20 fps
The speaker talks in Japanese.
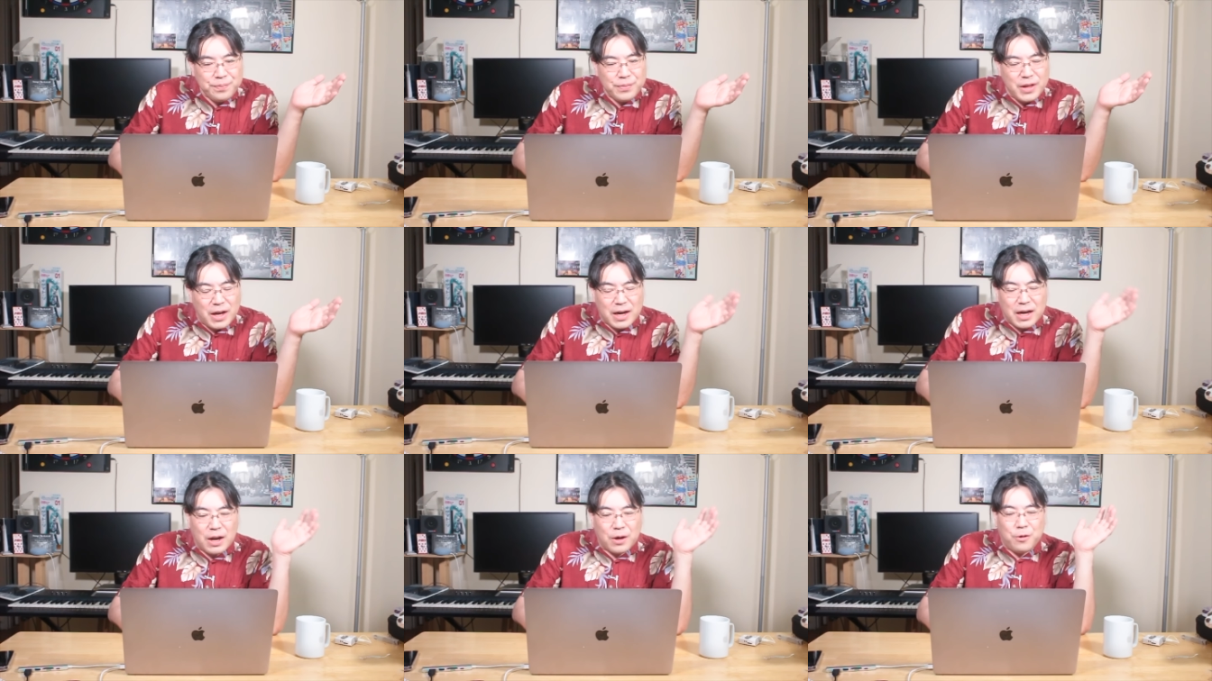
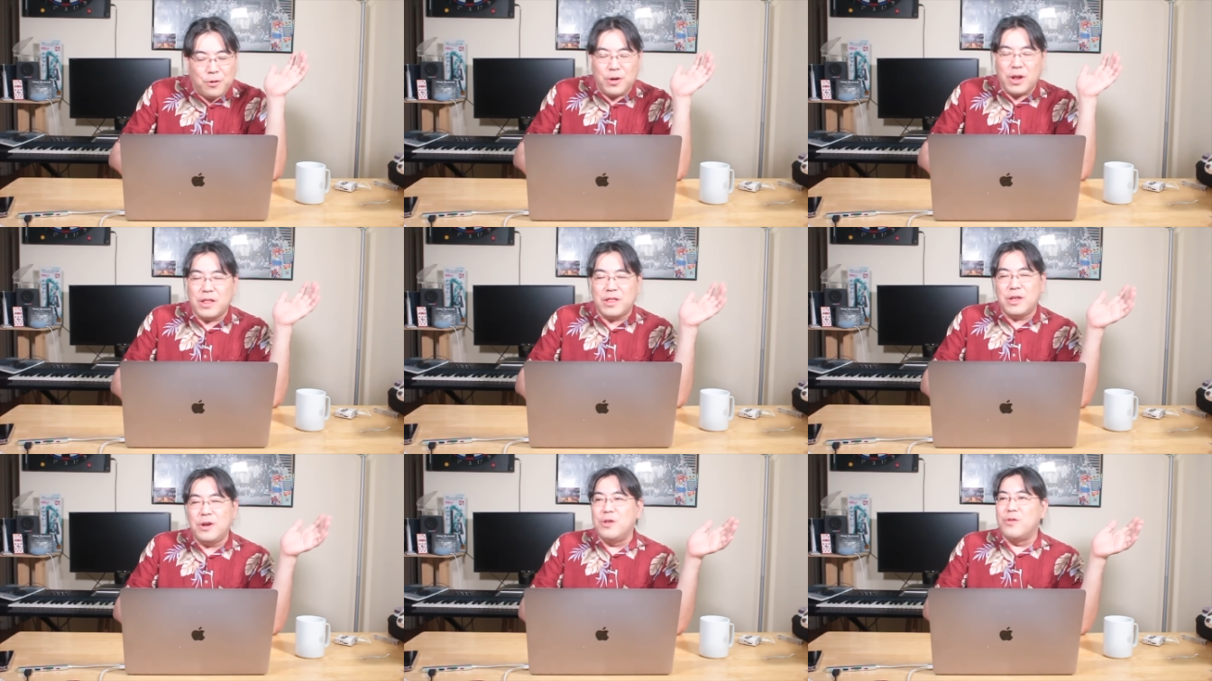だからこ
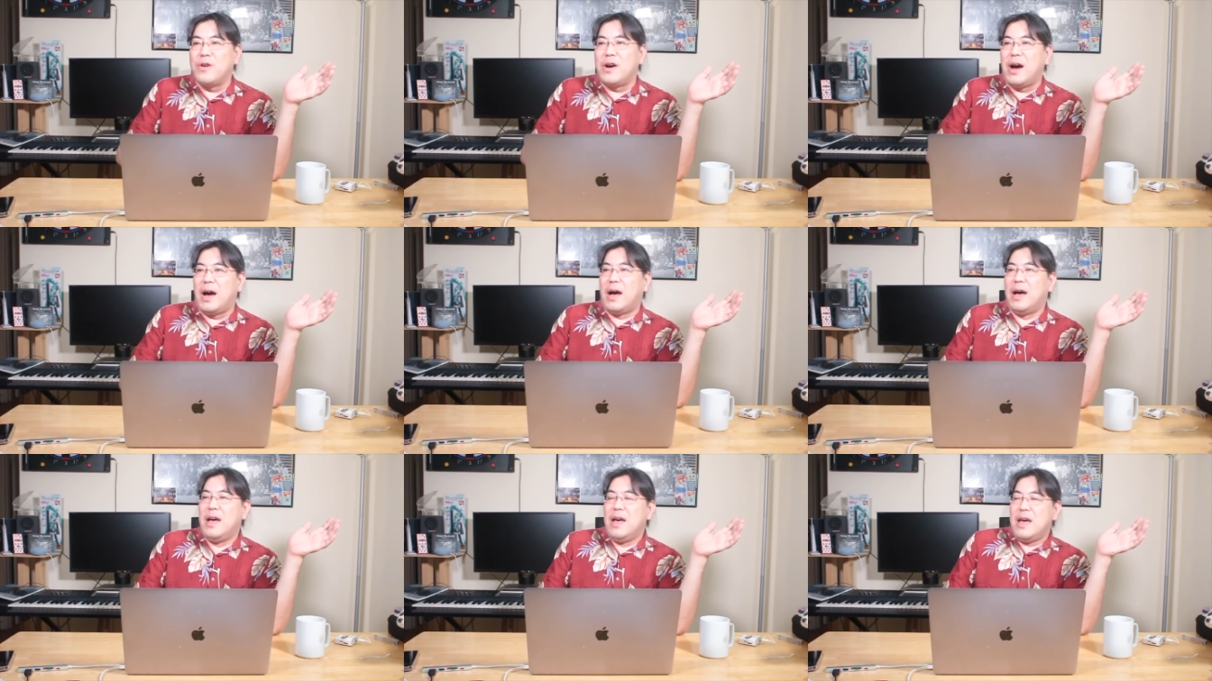れっていうの
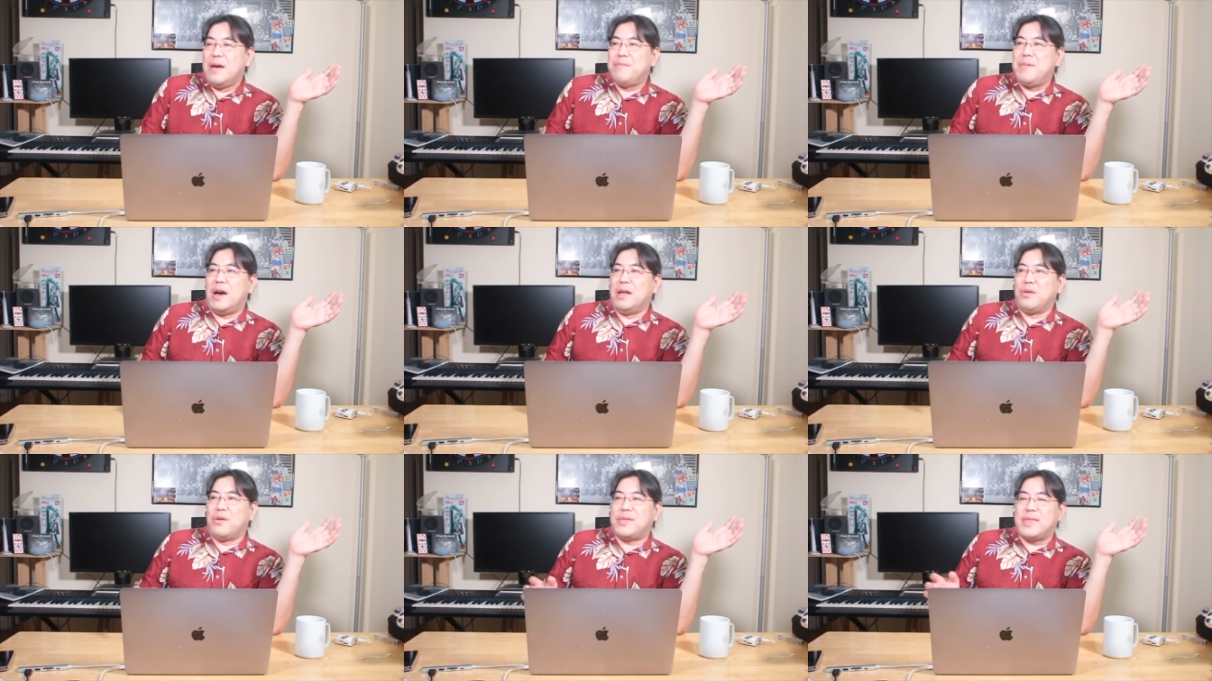は、
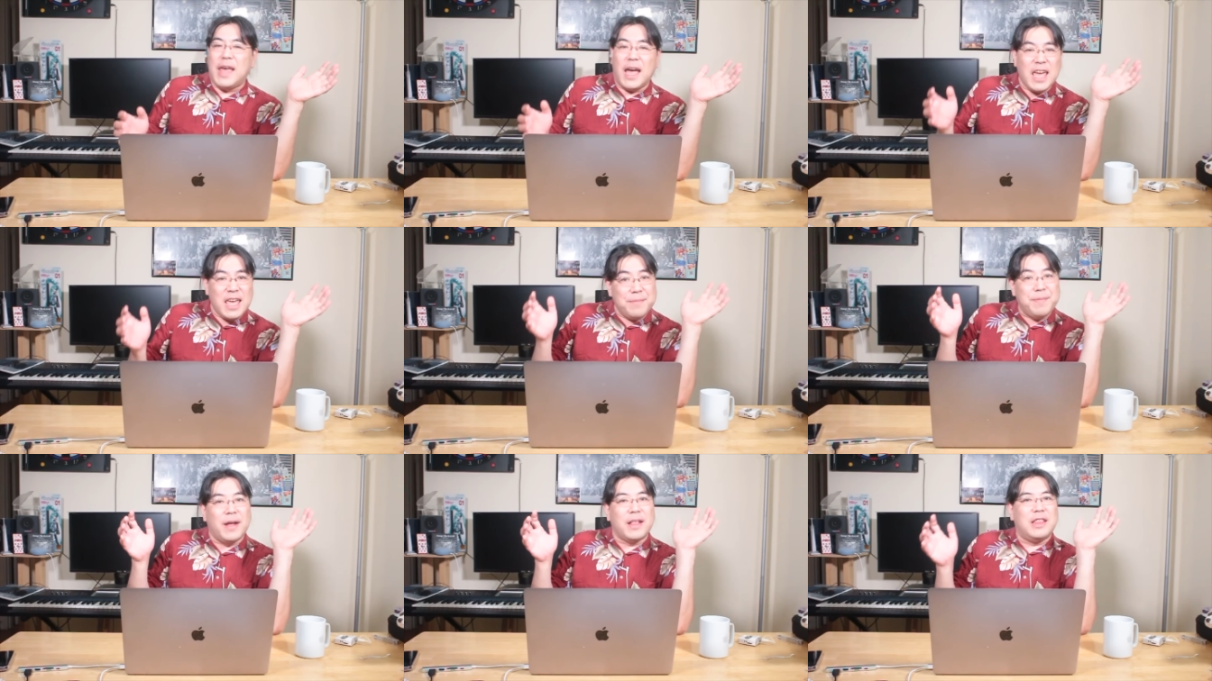まあ、あの
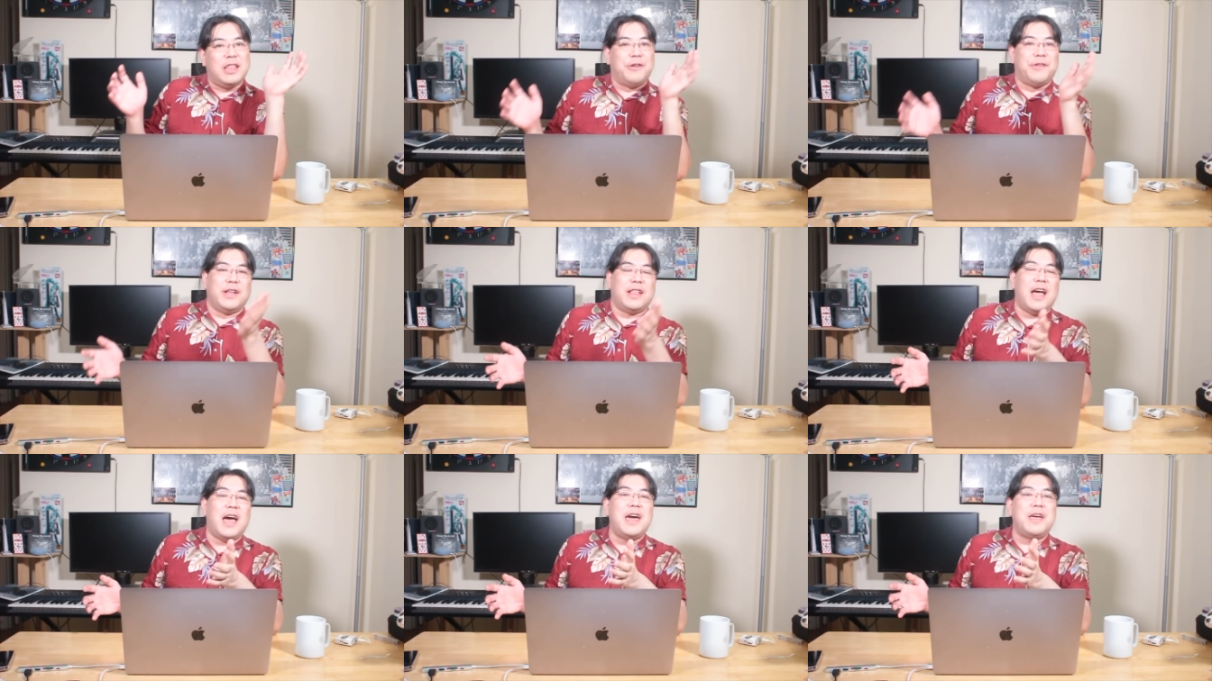裁判で
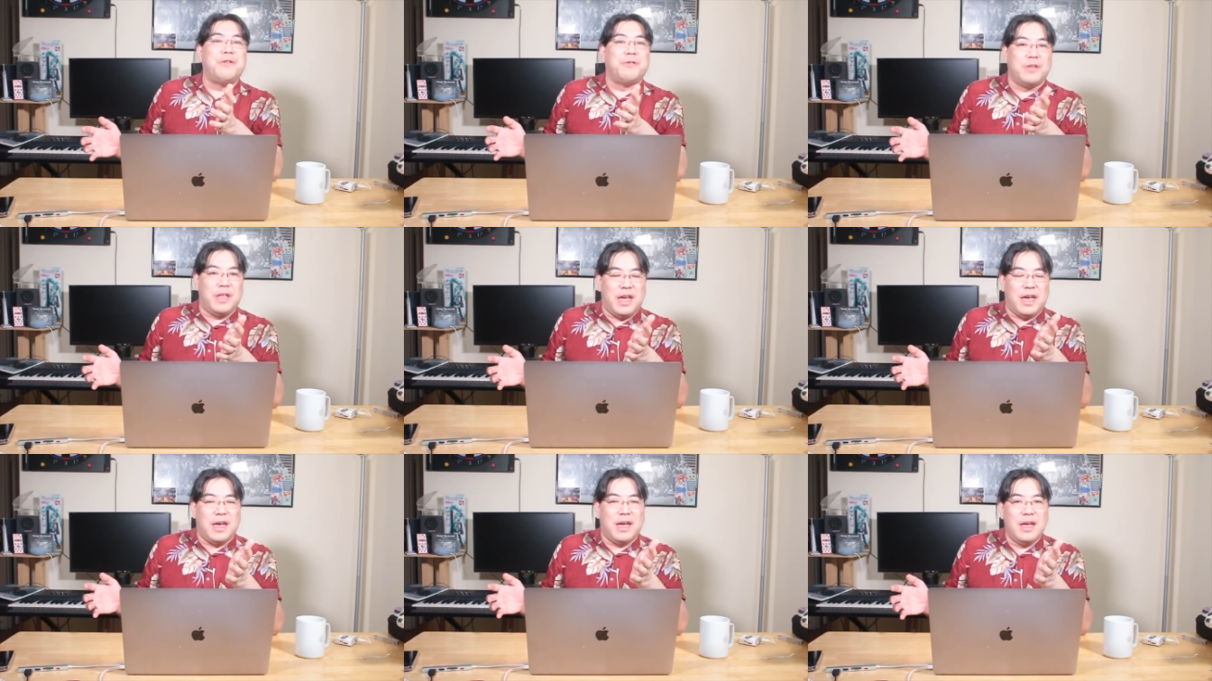はないの
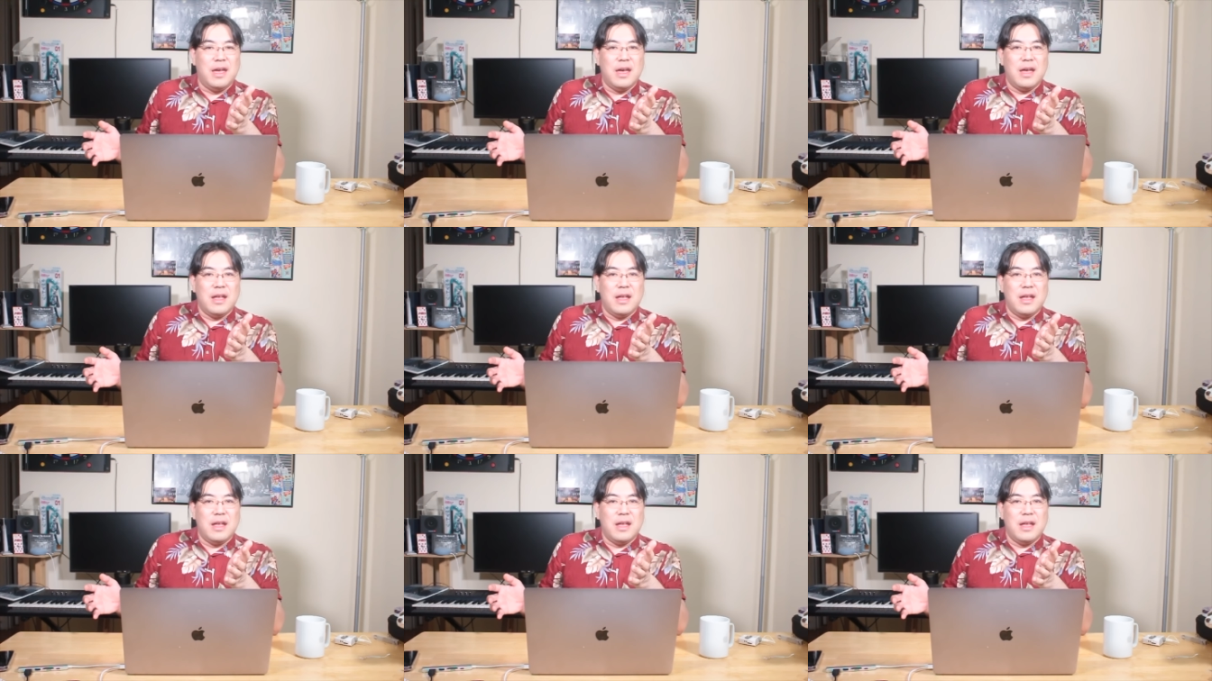で、